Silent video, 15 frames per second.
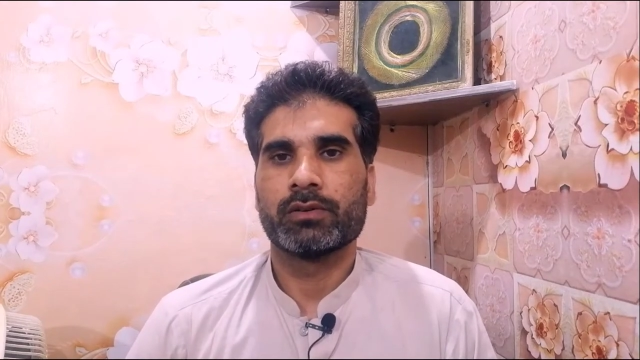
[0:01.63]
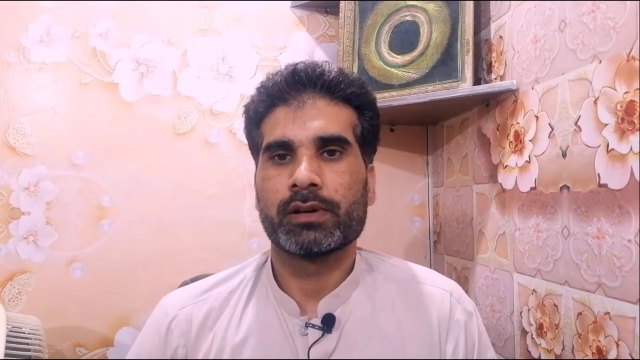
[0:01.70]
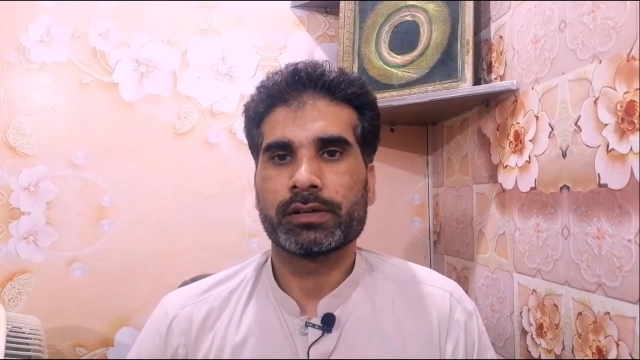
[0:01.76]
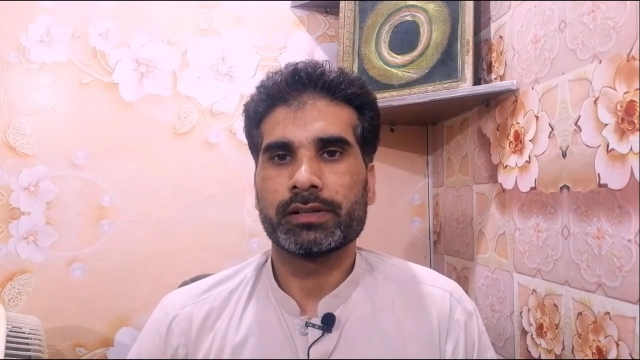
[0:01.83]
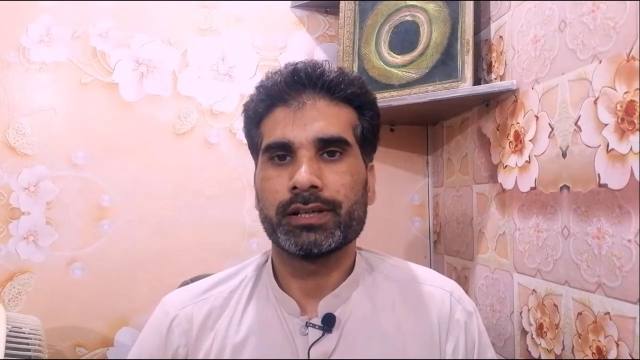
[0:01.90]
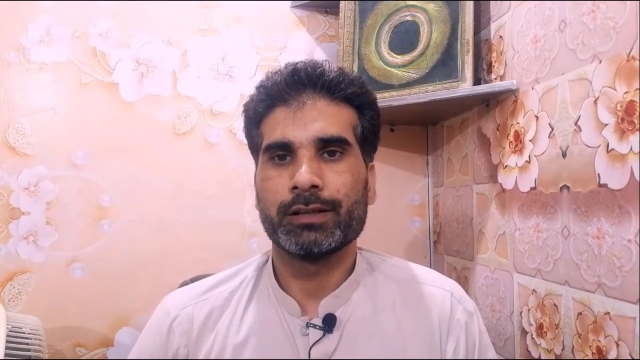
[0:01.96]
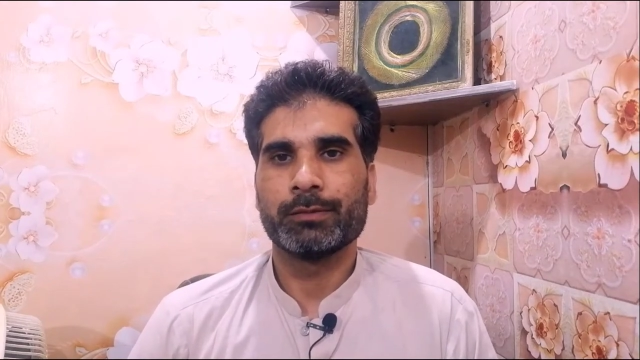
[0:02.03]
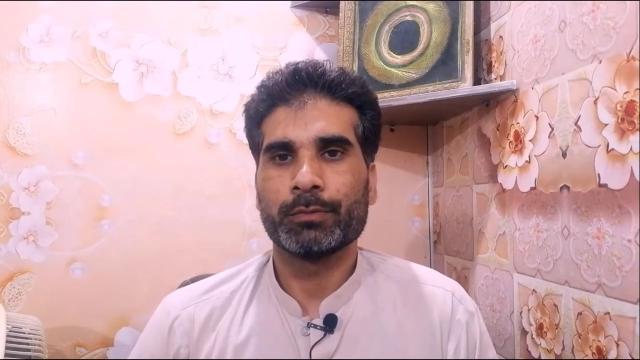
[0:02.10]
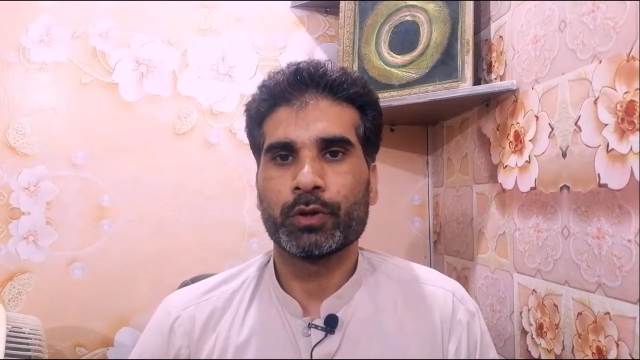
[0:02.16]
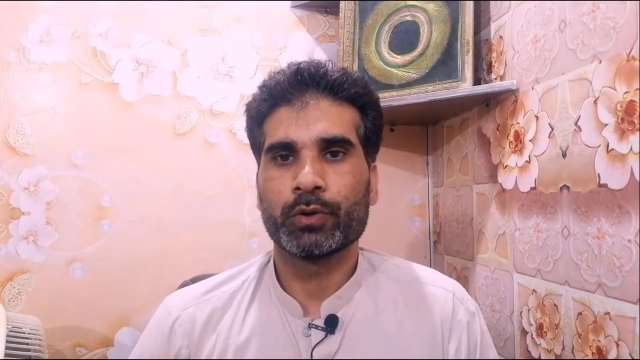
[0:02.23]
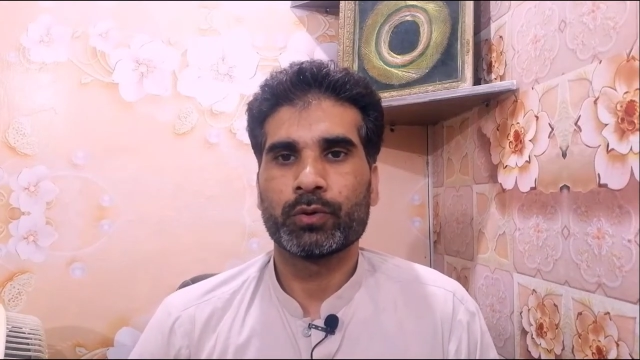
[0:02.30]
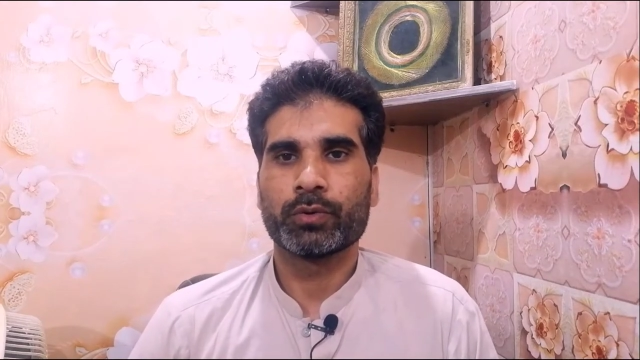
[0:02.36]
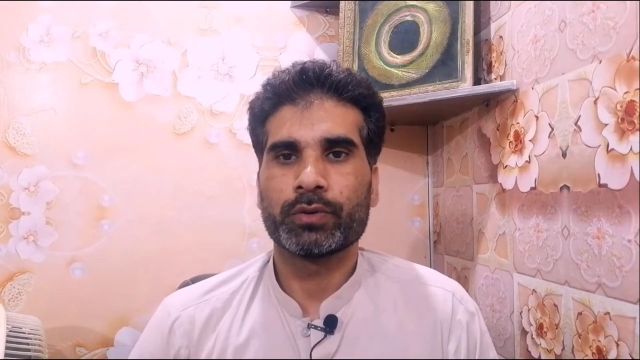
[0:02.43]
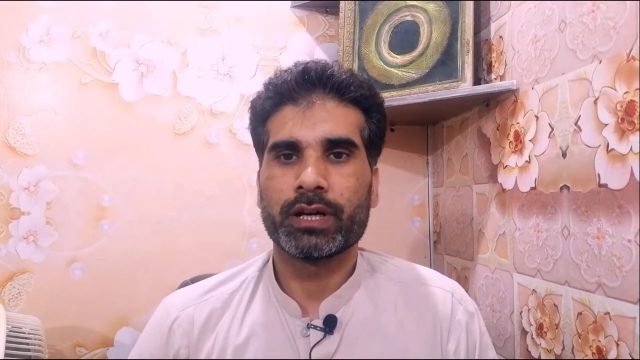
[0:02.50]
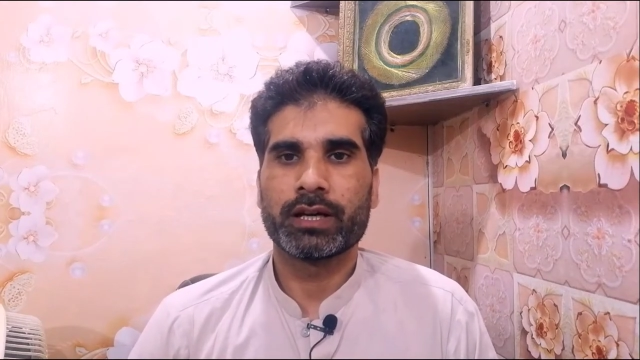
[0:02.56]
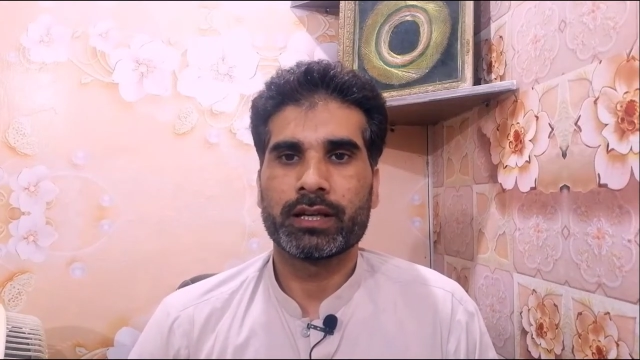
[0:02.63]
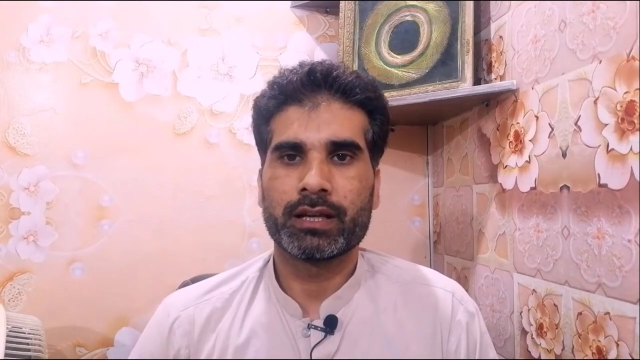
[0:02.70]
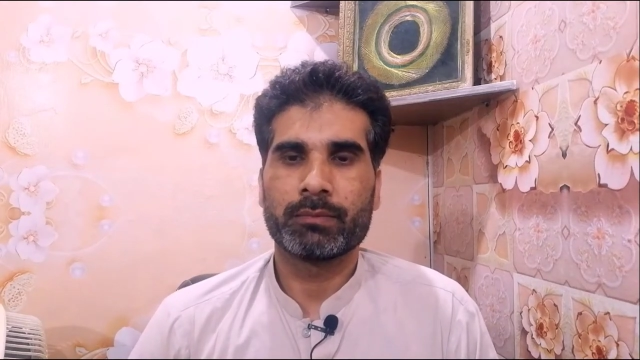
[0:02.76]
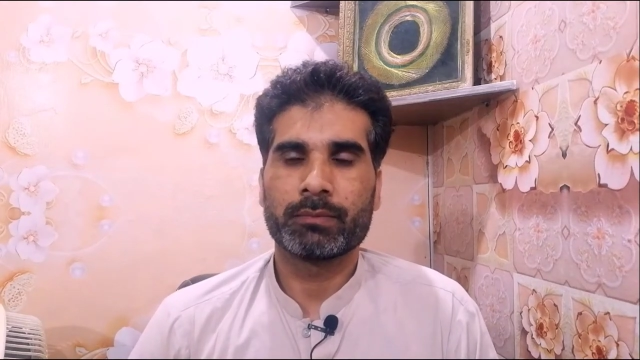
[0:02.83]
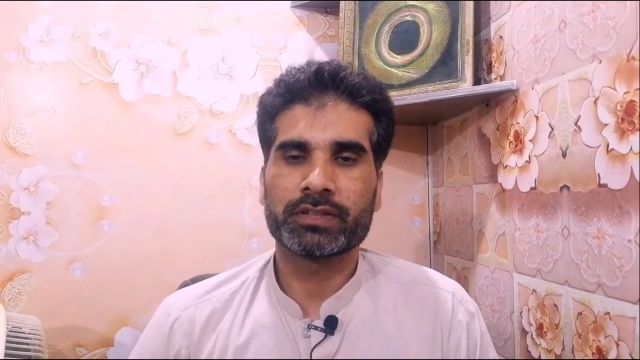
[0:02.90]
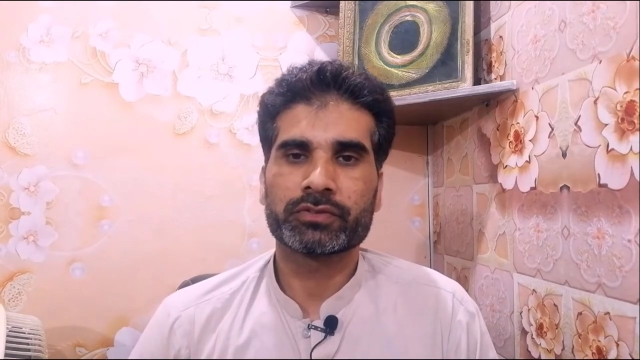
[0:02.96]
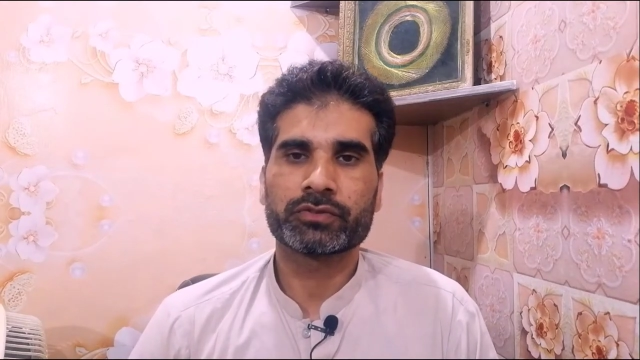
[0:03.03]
वकील मे हूँ डायनेमिक